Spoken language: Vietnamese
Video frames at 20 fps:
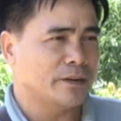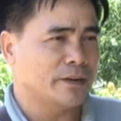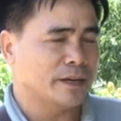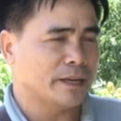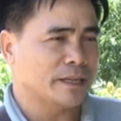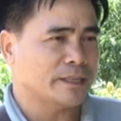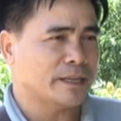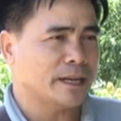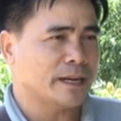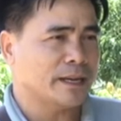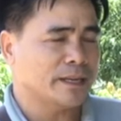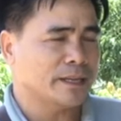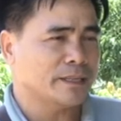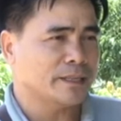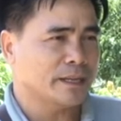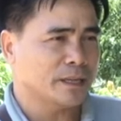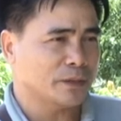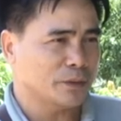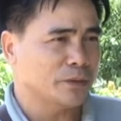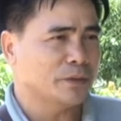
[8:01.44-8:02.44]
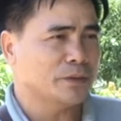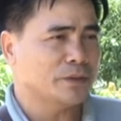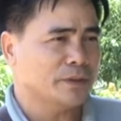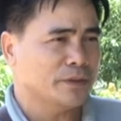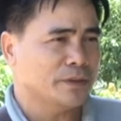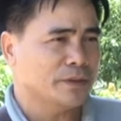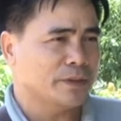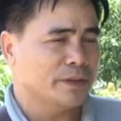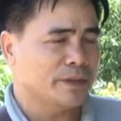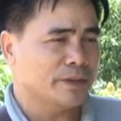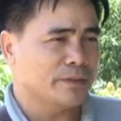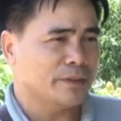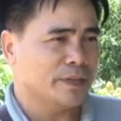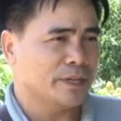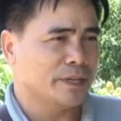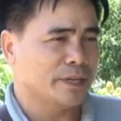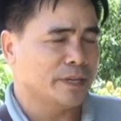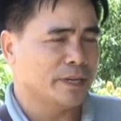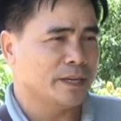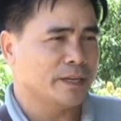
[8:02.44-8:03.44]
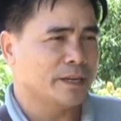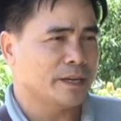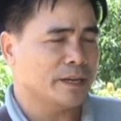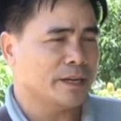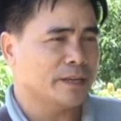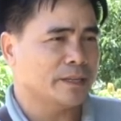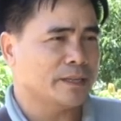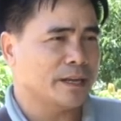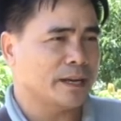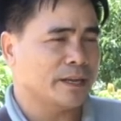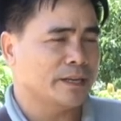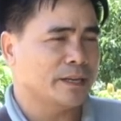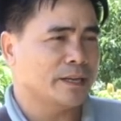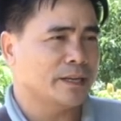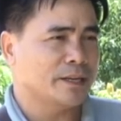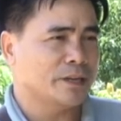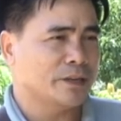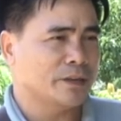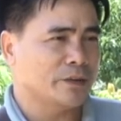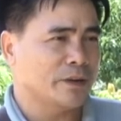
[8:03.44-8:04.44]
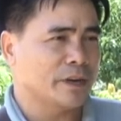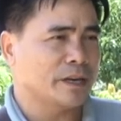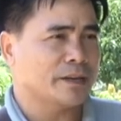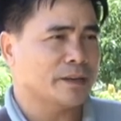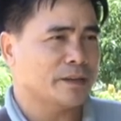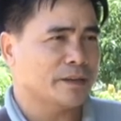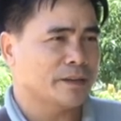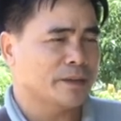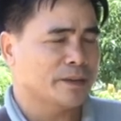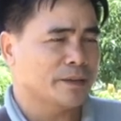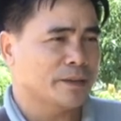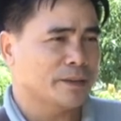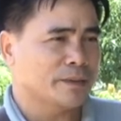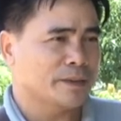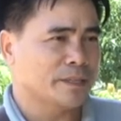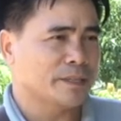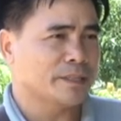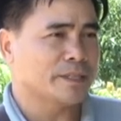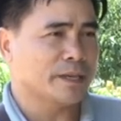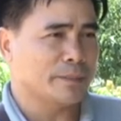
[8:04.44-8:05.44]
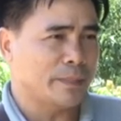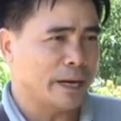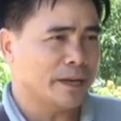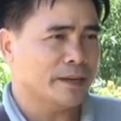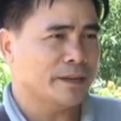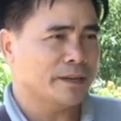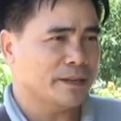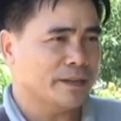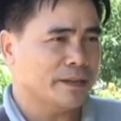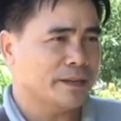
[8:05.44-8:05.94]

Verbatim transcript: họ đánh giá là rất là tốt. Thì được cái nhãn là nó ngọt, thì dễ bán.